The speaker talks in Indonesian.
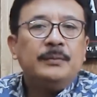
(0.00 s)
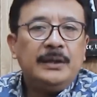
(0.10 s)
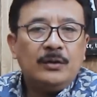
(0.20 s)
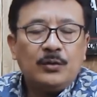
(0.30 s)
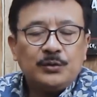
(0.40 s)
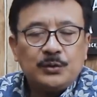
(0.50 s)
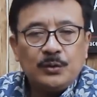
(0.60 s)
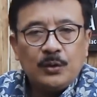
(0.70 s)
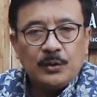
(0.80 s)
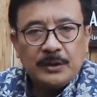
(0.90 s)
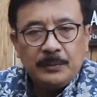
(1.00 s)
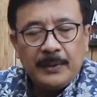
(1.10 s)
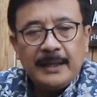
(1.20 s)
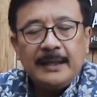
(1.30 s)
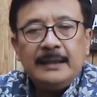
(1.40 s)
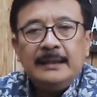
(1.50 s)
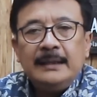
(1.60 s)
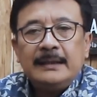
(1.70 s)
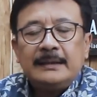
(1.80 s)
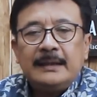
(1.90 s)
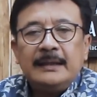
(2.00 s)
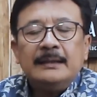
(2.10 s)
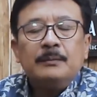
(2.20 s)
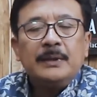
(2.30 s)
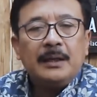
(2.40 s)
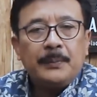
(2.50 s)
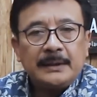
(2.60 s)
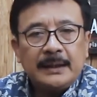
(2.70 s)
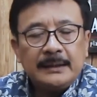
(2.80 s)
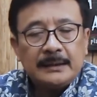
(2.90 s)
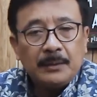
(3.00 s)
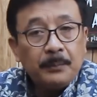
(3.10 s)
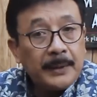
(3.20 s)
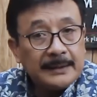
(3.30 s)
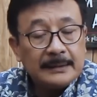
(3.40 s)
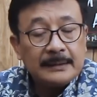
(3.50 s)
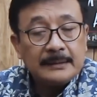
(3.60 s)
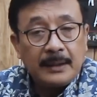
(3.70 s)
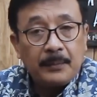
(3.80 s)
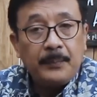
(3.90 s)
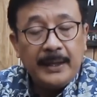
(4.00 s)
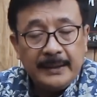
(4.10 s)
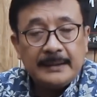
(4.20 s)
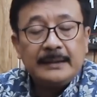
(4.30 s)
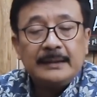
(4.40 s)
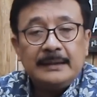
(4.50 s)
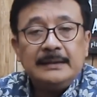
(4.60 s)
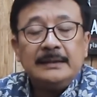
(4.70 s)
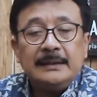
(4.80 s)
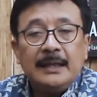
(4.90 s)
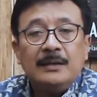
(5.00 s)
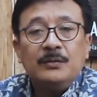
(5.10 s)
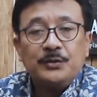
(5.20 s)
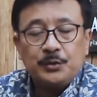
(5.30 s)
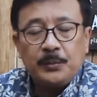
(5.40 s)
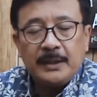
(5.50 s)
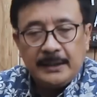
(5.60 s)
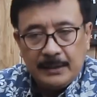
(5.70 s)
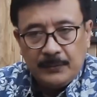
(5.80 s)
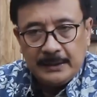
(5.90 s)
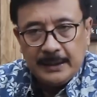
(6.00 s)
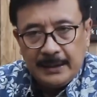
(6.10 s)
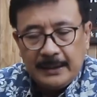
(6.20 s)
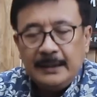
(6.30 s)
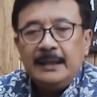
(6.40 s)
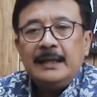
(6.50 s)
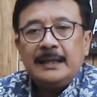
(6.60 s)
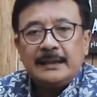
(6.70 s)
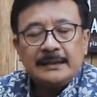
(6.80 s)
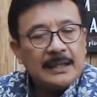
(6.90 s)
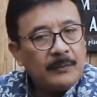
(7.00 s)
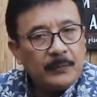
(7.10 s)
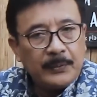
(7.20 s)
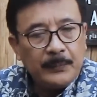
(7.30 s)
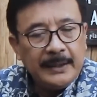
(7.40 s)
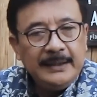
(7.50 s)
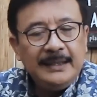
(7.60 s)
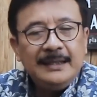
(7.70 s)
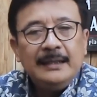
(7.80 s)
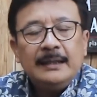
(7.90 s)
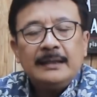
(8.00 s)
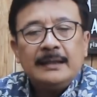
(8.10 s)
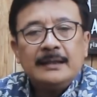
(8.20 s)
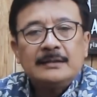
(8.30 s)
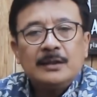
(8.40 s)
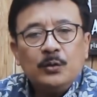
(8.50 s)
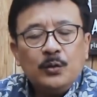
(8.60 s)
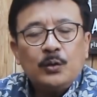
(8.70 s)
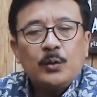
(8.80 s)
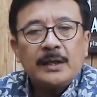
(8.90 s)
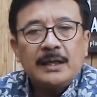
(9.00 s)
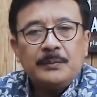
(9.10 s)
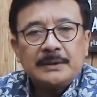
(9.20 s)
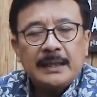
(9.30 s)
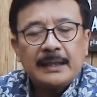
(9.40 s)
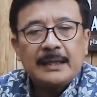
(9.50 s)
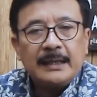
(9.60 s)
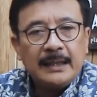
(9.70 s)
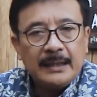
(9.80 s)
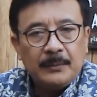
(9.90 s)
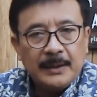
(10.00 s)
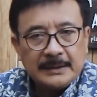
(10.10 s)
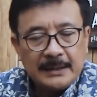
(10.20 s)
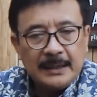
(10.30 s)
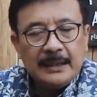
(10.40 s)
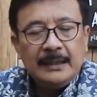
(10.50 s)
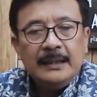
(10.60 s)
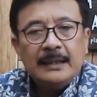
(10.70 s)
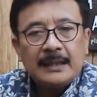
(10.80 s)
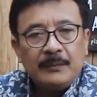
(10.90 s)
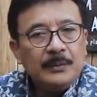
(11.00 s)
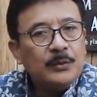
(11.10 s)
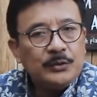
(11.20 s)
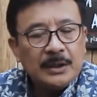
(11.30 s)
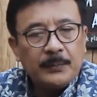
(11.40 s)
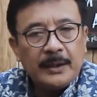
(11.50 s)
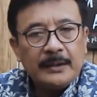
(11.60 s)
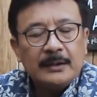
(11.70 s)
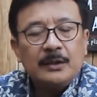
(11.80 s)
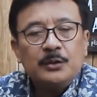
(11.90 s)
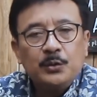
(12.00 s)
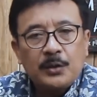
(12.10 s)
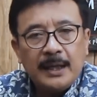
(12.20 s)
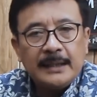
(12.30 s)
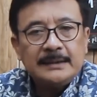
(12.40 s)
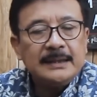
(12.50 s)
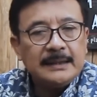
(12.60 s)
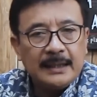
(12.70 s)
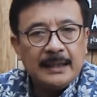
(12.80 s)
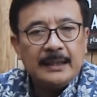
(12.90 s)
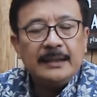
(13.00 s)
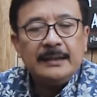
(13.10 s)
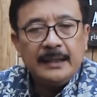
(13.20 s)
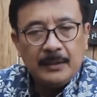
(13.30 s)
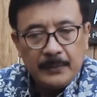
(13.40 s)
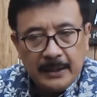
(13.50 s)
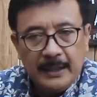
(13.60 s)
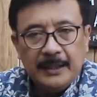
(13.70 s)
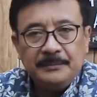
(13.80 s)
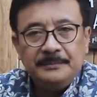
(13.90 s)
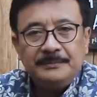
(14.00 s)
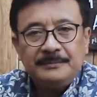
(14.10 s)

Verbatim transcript: beliau kusnu khotimah dan mendapatkan tempat terbaik di sisi Allah Subhanahu wa taala. Atas nama pribadi dan seluruh keluarga besar karena anak bangsa kami mengucapkan duka cita yang mendalam.